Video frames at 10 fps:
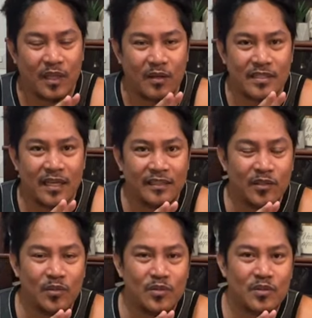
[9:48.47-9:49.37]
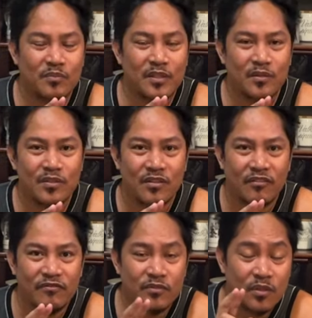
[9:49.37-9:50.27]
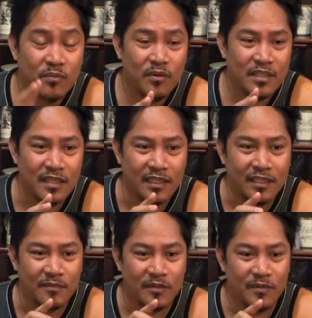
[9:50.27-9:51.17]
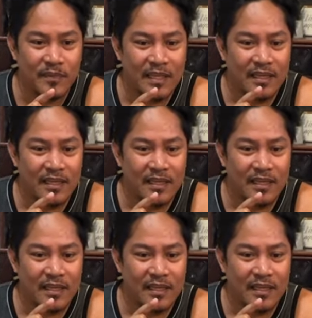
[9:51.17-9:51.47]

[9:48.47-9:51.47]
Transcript: tawag sa Tito Job, Tito Job, Job po sa'yo na ko.